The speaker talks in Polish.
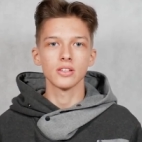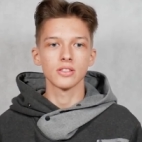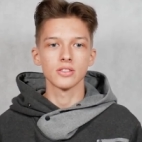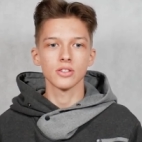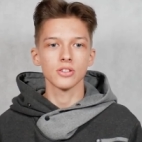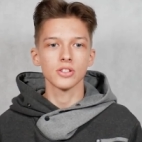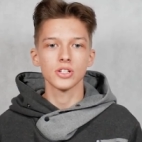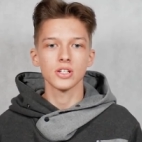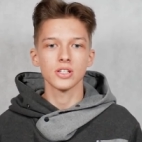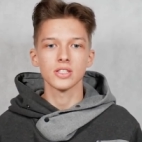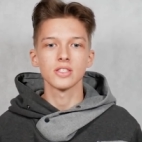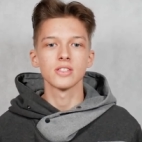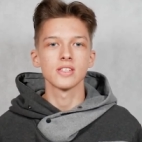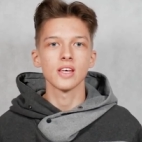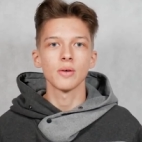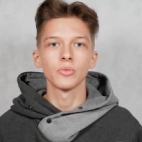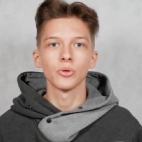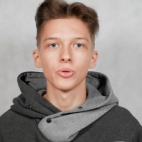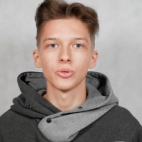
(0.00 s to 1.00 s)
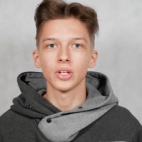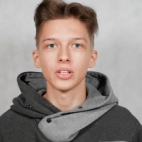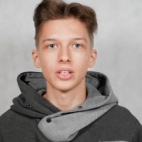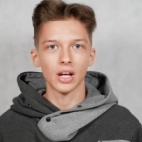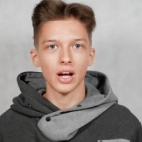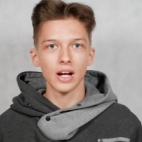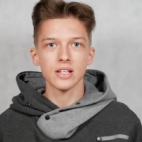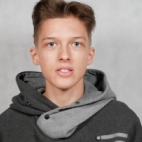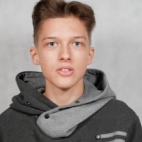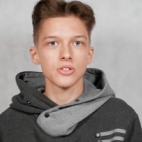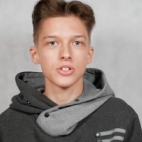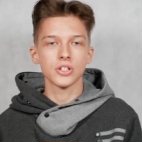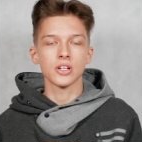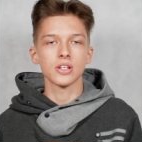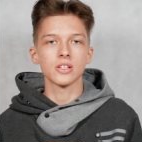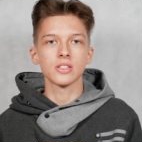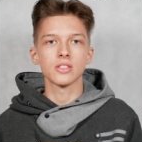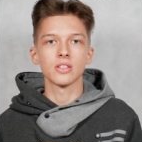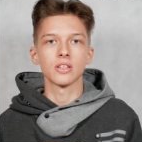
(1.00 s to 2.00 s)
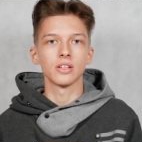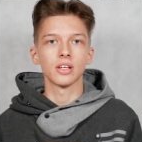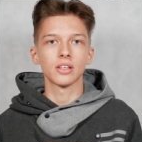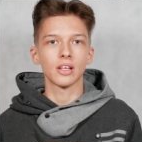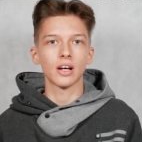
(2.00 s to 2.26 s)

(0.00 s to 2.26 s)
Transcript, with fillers: Coś jest ze mną nie tak, coś jest nie